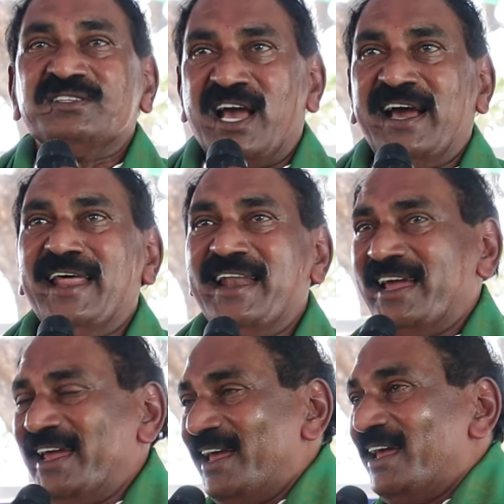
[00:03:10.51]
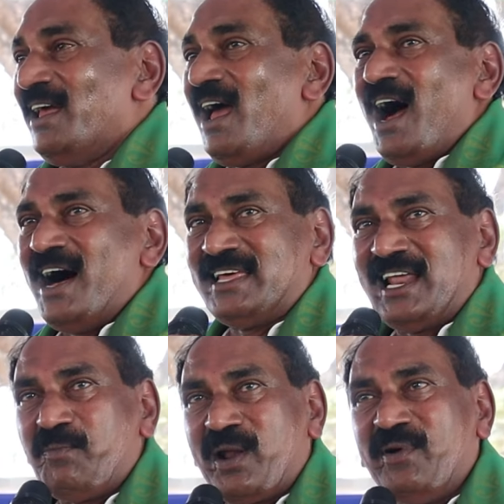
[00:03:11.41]
జగనన్నకి
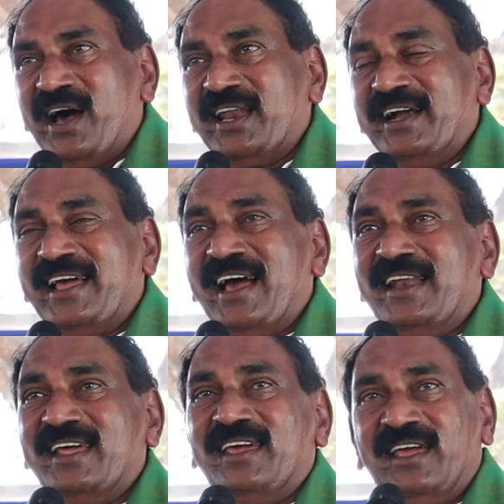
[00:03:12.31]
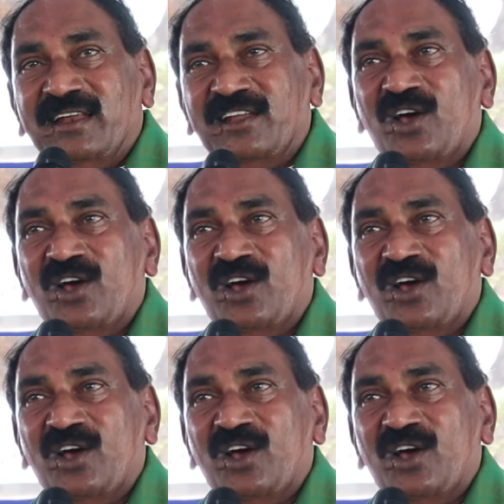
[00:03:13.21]
ఆదాల ప్రభాకర్ రెడ్డి గారిని ఈ